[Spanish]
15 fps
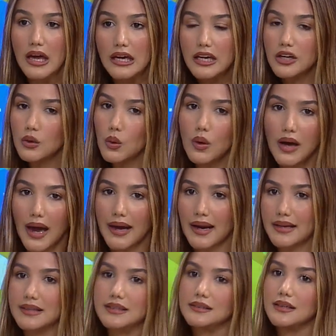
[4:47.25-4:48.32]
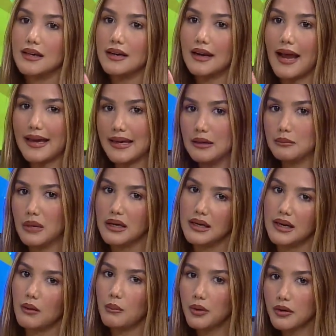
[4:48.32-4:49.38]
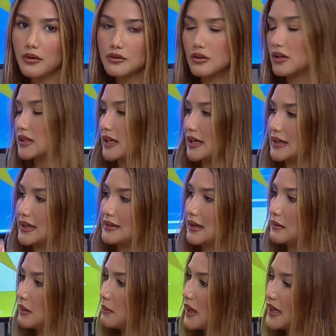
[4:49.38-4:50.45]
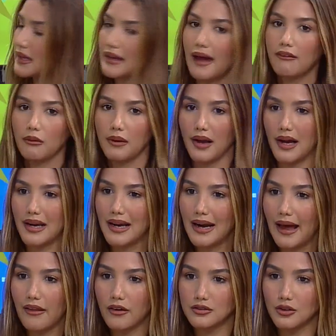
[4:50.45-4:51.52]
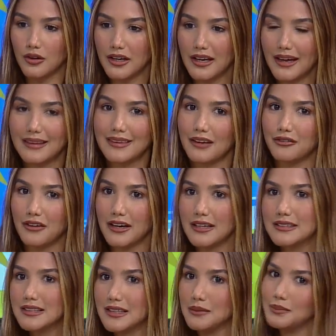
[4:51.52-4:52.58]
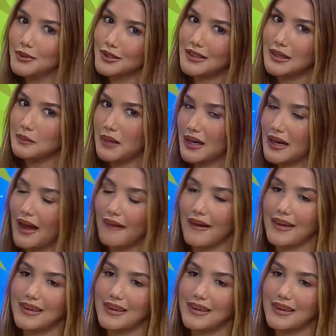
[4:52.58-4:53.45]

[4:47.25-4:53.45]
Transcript: y nunca era que la Kimberly era un producto que tenía que estar bien maquillado, bien arreglado, sonriente y feliz sin importar más nada.